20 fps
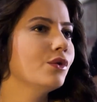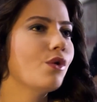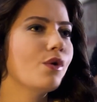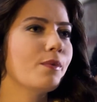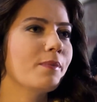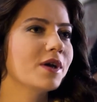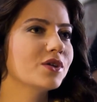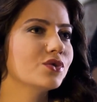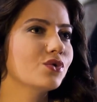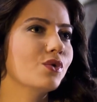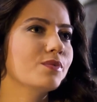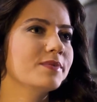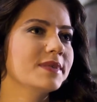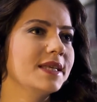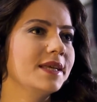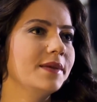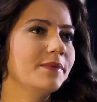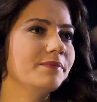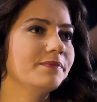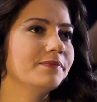Yok
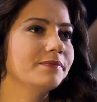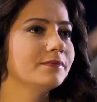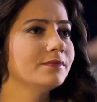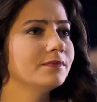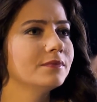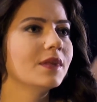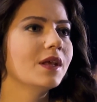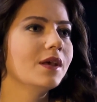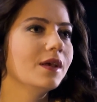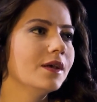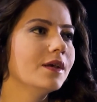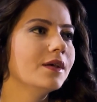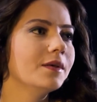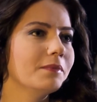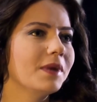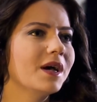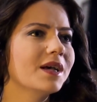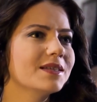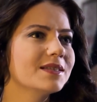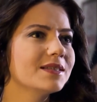başkomiserim.
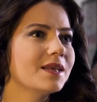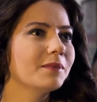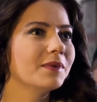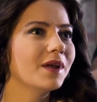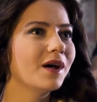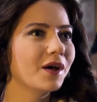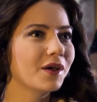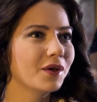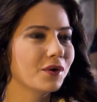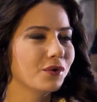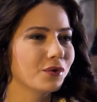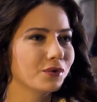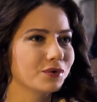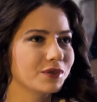Ben gitsem daha iyi